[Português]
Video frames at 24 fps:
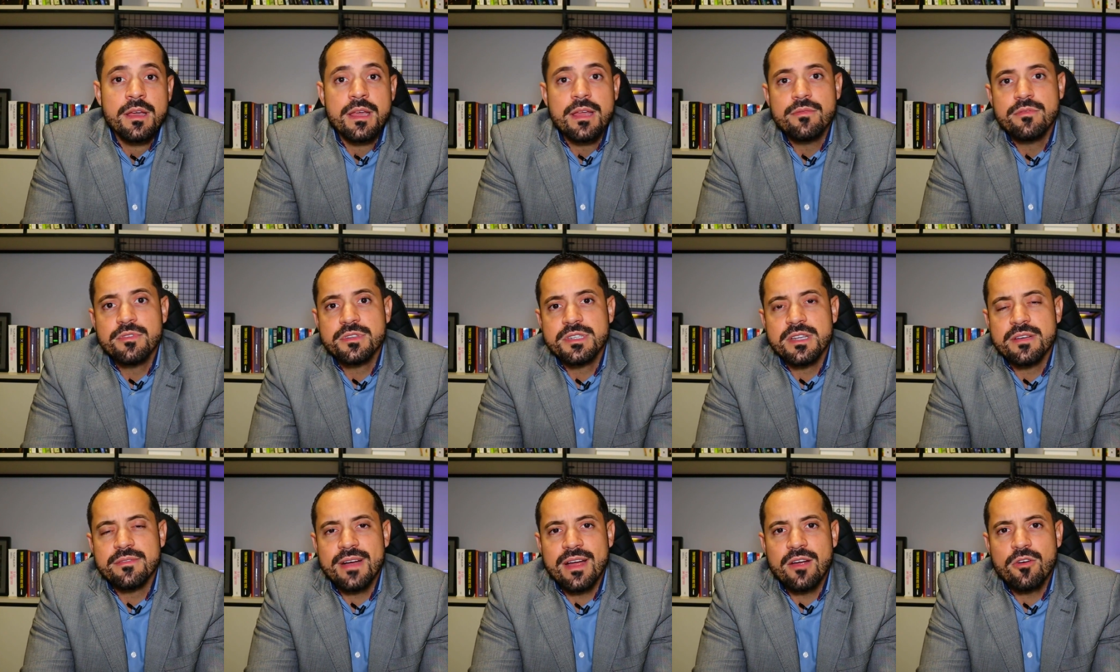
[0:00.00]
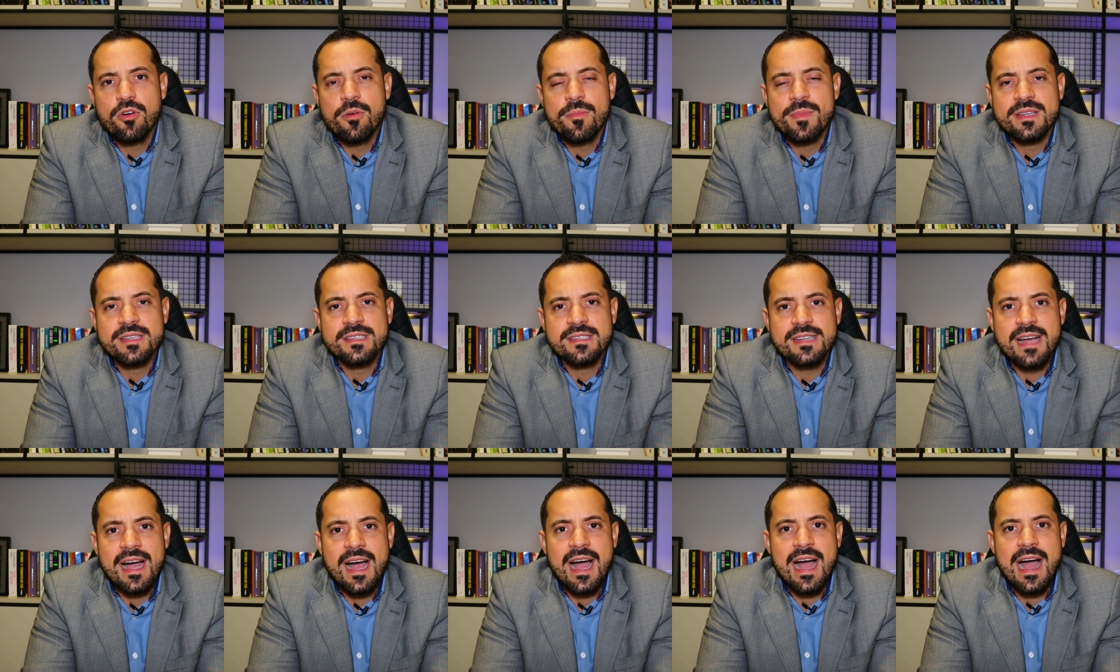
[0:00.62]
e você vai
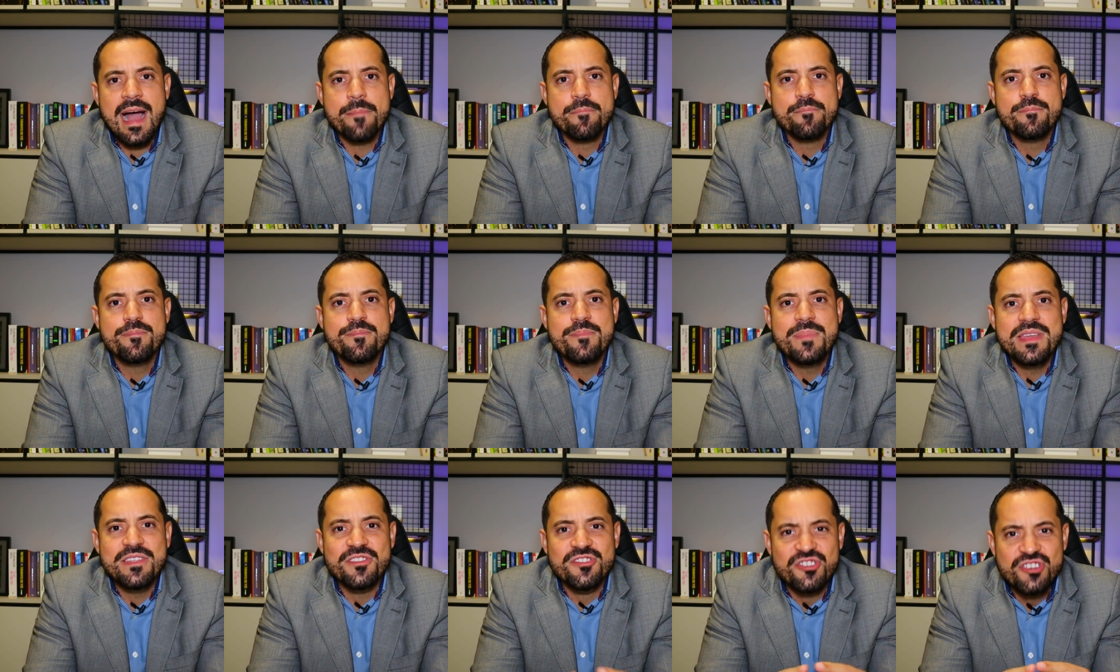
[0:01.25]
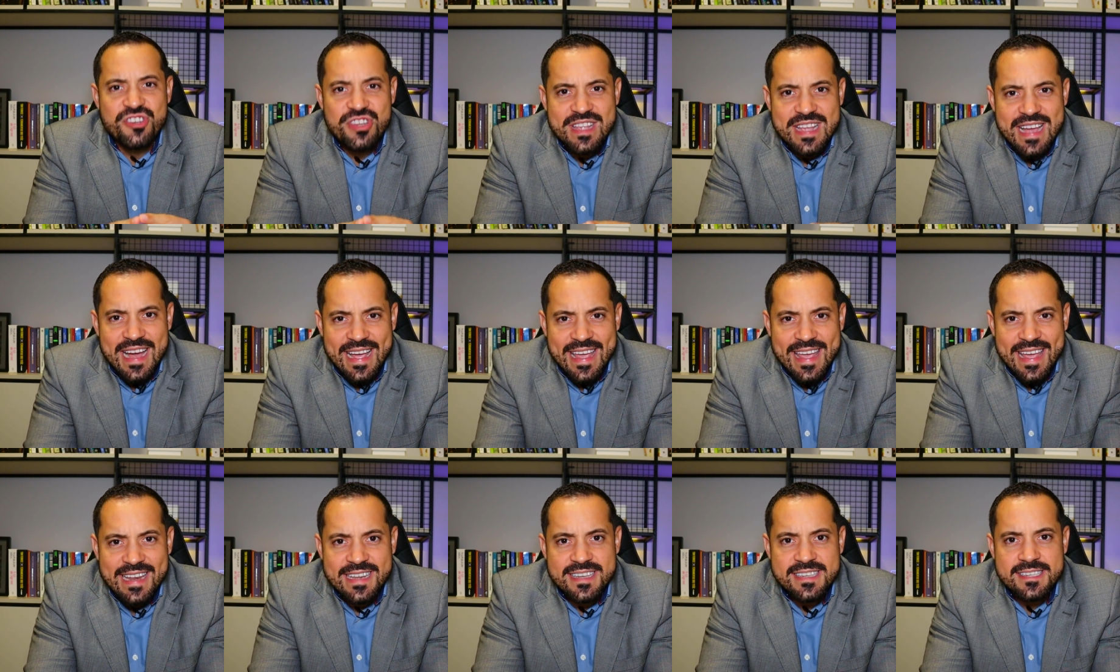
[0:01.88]
começar a pedir a
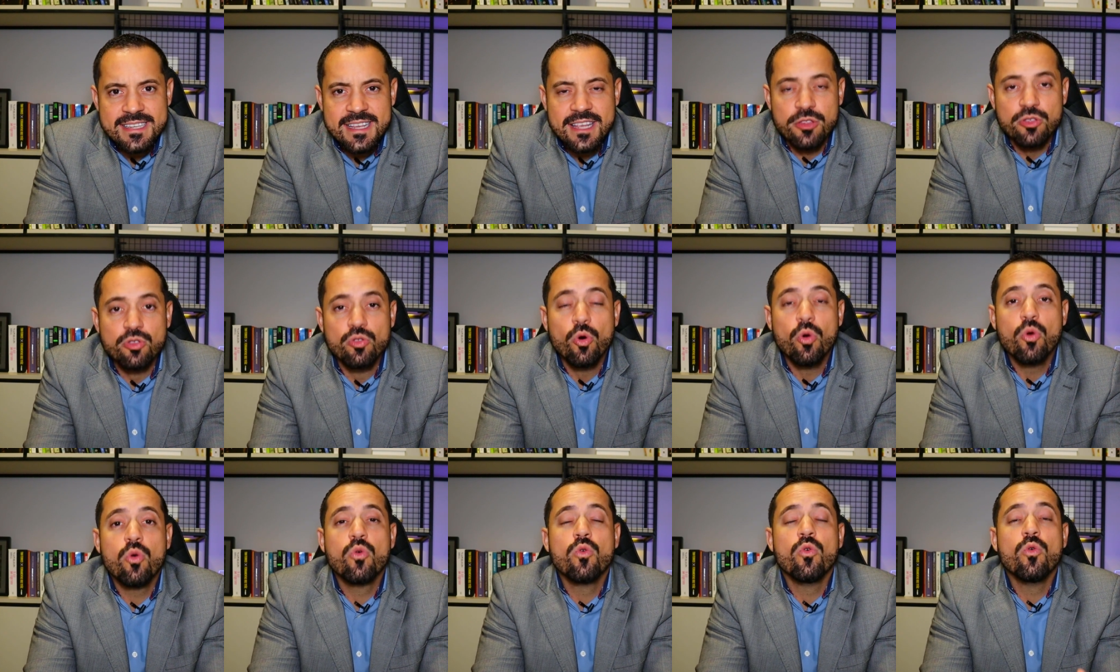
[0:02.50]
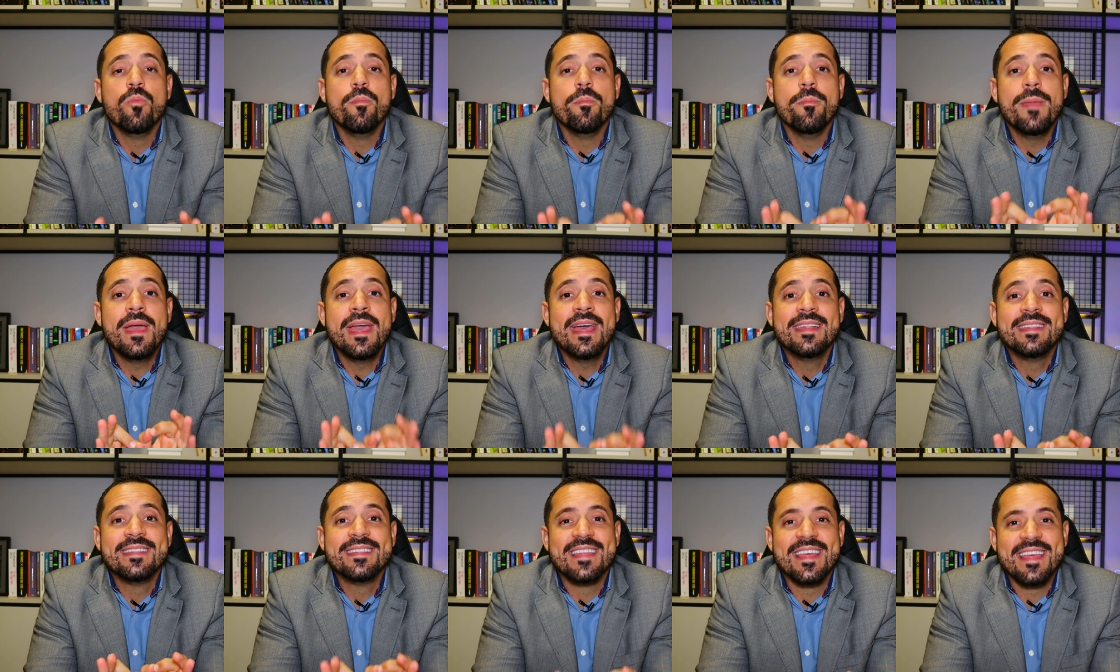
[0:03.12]
eles que
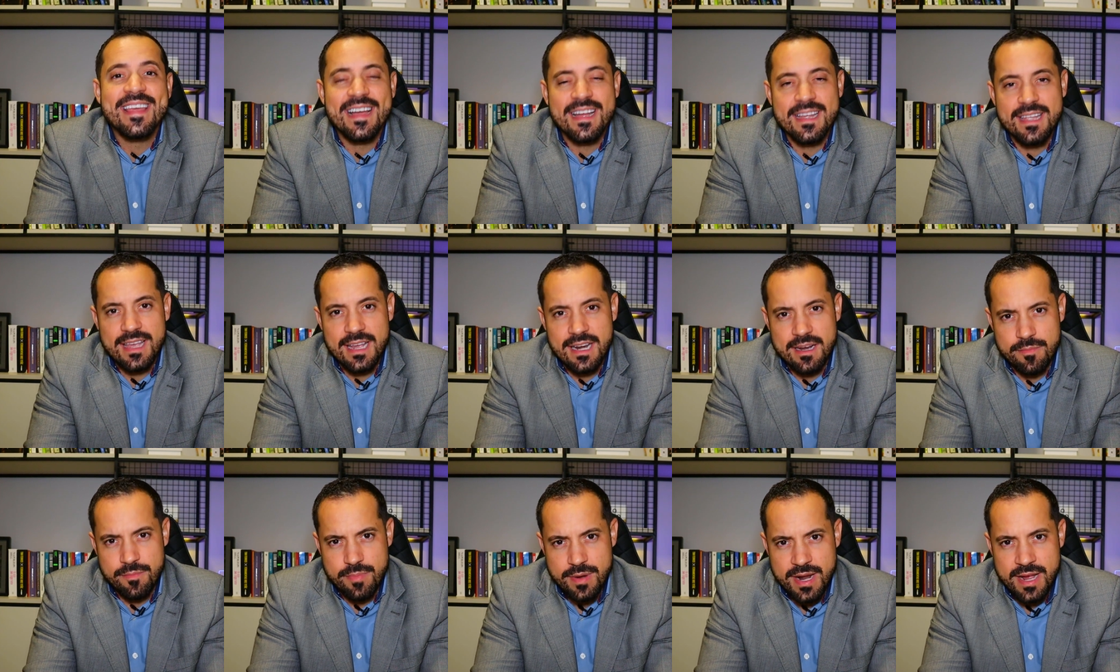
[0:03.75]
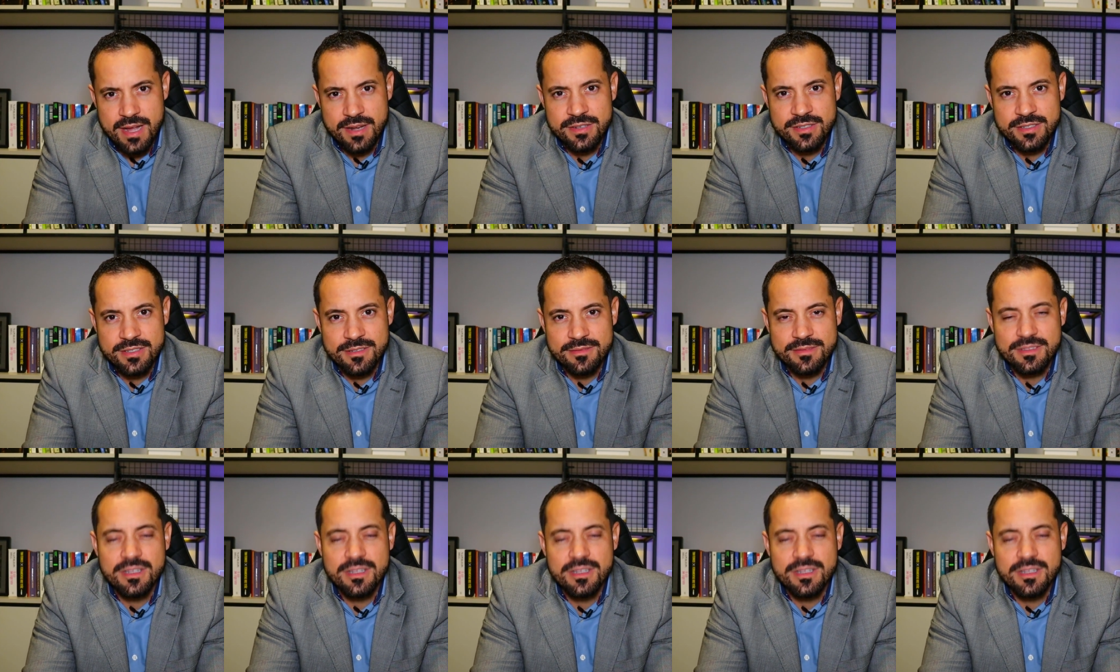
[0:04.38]
documentem aquela prática.